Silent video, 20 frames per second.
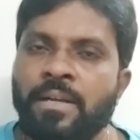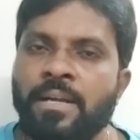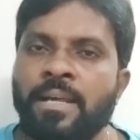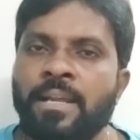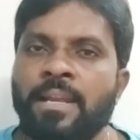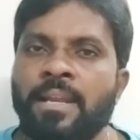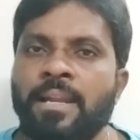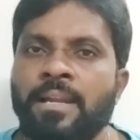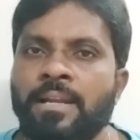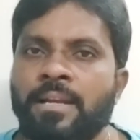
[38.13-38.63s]

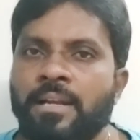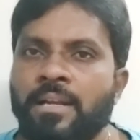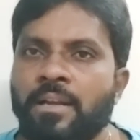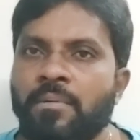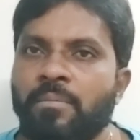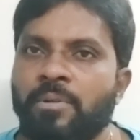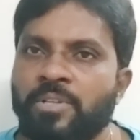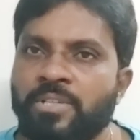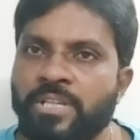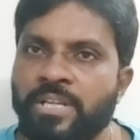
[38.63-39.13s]
కర్ణాటక
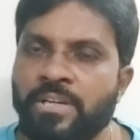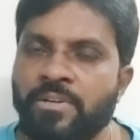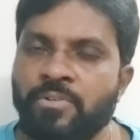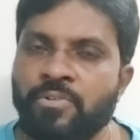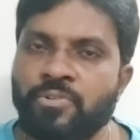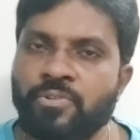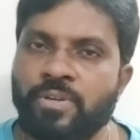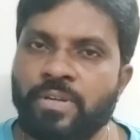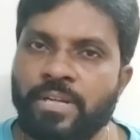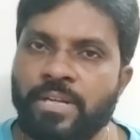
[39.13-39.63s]
ట్రబుల్
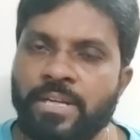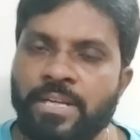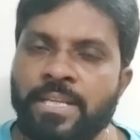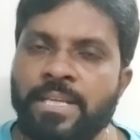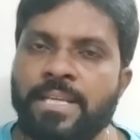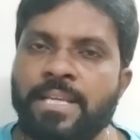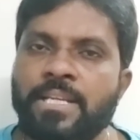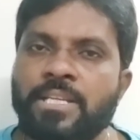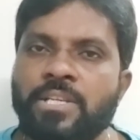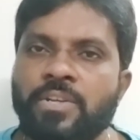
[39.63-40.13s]
షూటర్
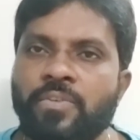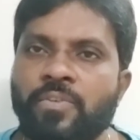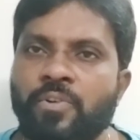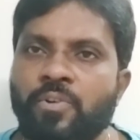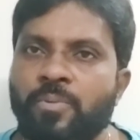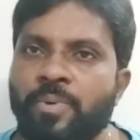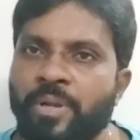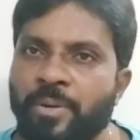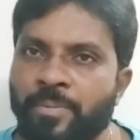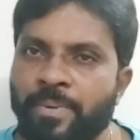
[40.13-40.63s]
డికే
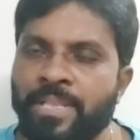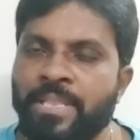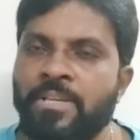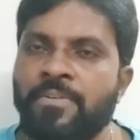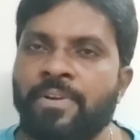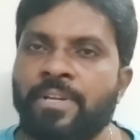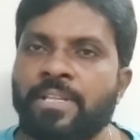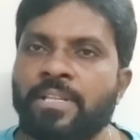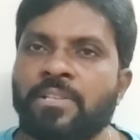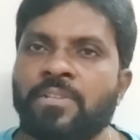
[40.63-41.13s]
శివకుమార్
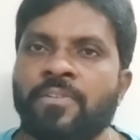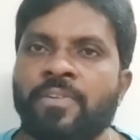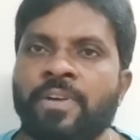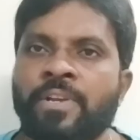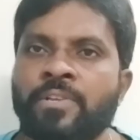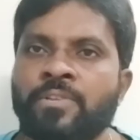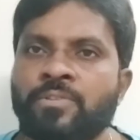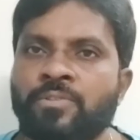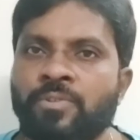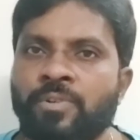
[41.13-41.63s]
మధ్యవర్తిత్వం
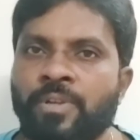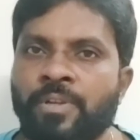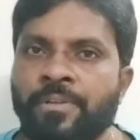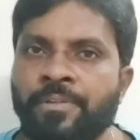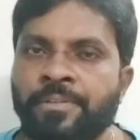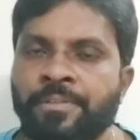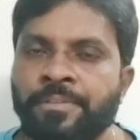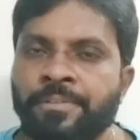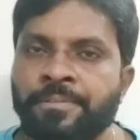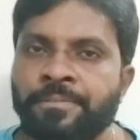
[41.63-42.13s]
వహిస్తూ ఉన్నారు
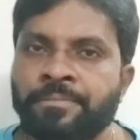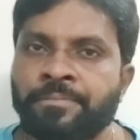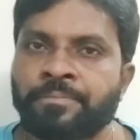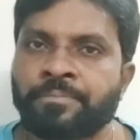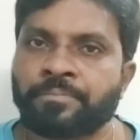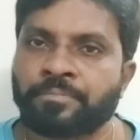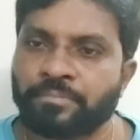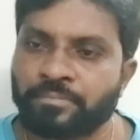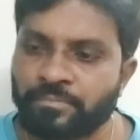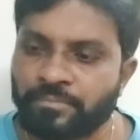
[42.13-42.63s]

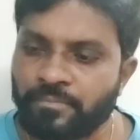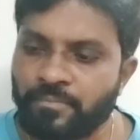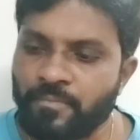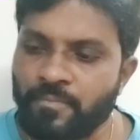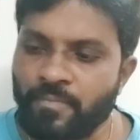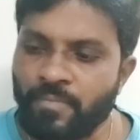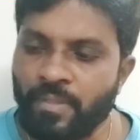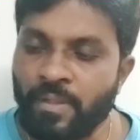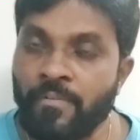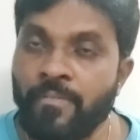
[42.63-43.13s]

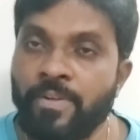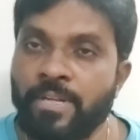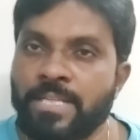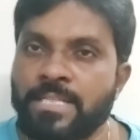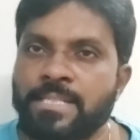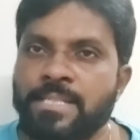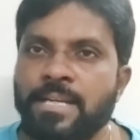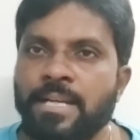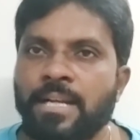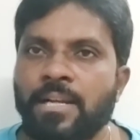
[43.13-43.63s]
వీళ్ళు
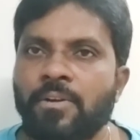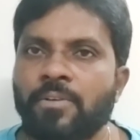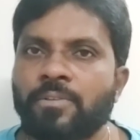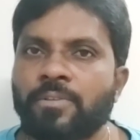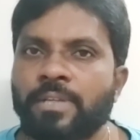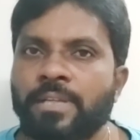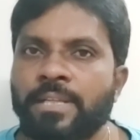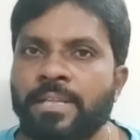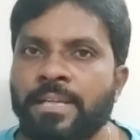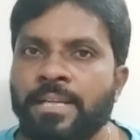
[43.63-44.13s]
స్ట్రక్
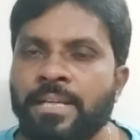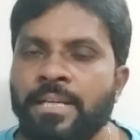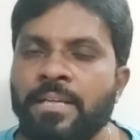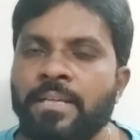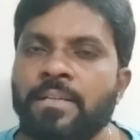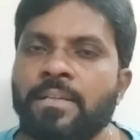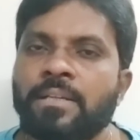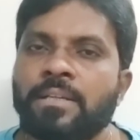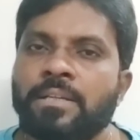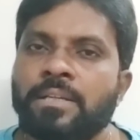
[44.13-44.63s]
అవుతున్నది ఎక్కడ
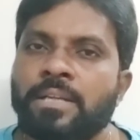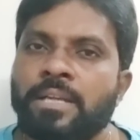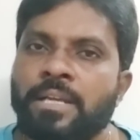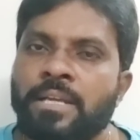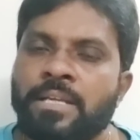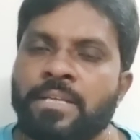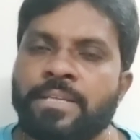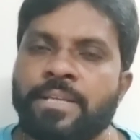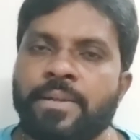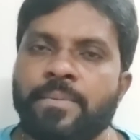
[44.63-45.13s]

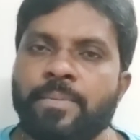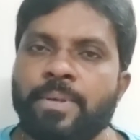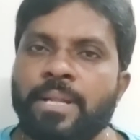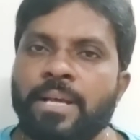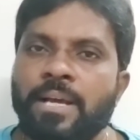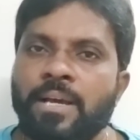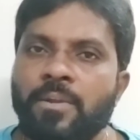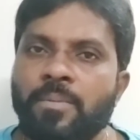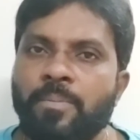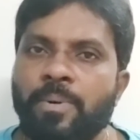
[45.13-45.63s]
షర్మిల
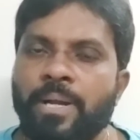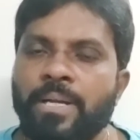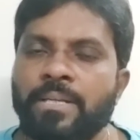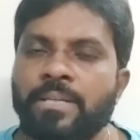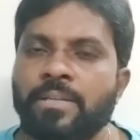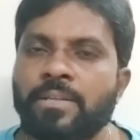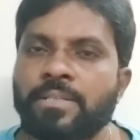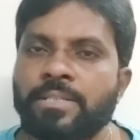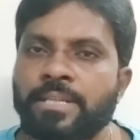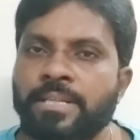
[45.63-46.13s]
గారు
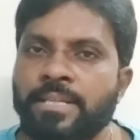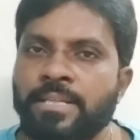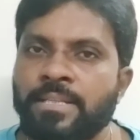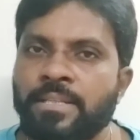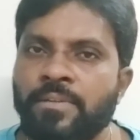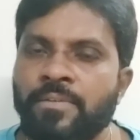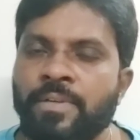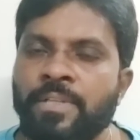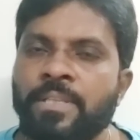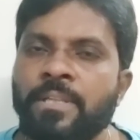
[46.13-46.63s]
పార్టీలో చేరిన
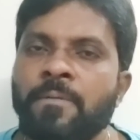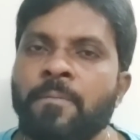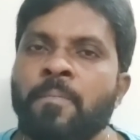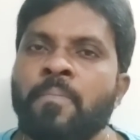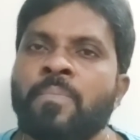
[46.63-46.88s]
తర్వాత